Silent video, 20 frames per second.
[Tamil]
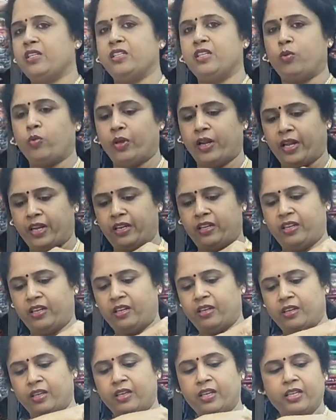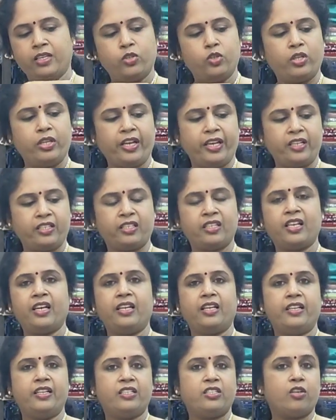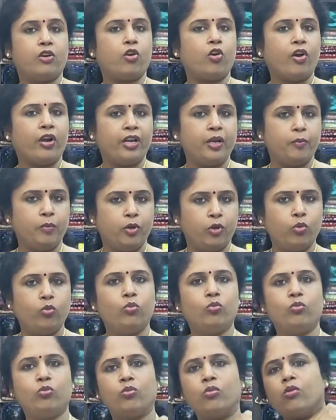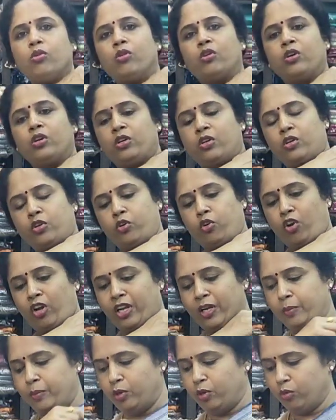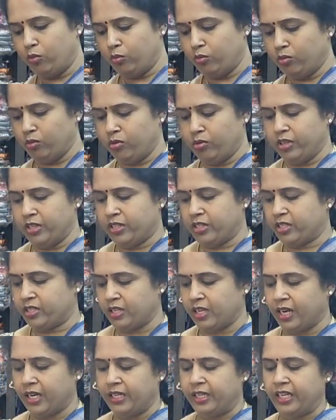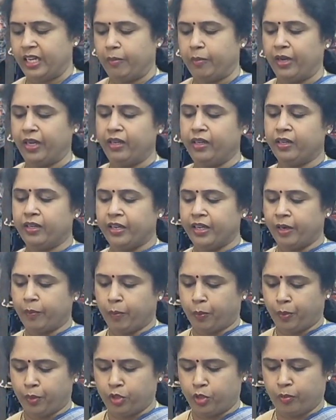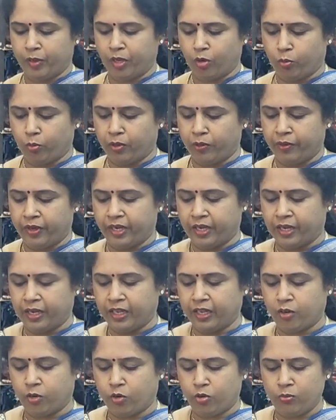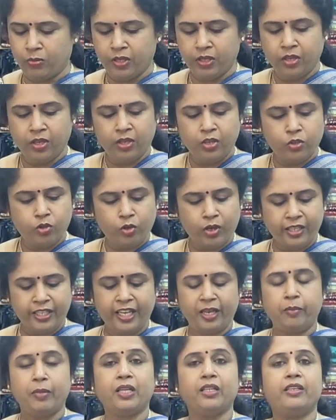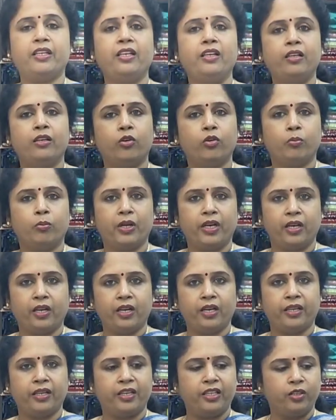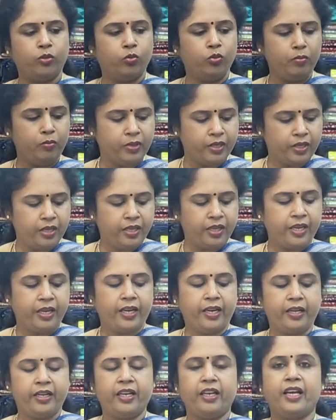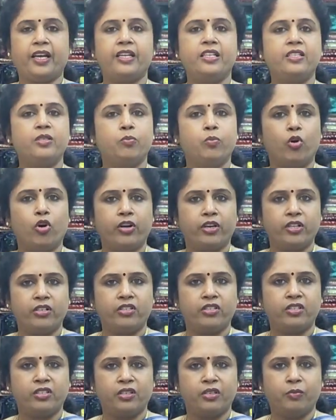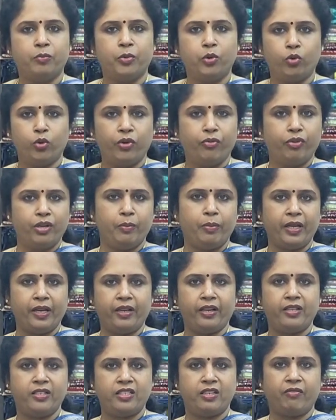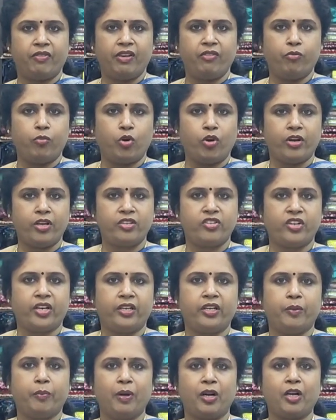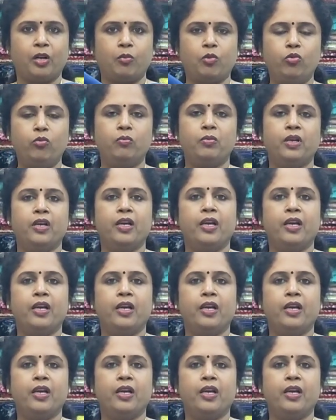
tassel variety. So the next color is a royal blue. ராயல் ப்ளூ இஸ் அல்டிமேட் எப்பொழுதுமே ரொம்பவே நல்லா இருக்கும் ஸோ அதே மாதிரி ரொம்ப அழகாக இருக்கு இதுவும் அண்ட் நைன்ஸ் பார்டர்ஸ் பியூட்டிஃபுல் பனாரசி வீவ் பார்டர்ஸ் ரெண்டு பக்கமும்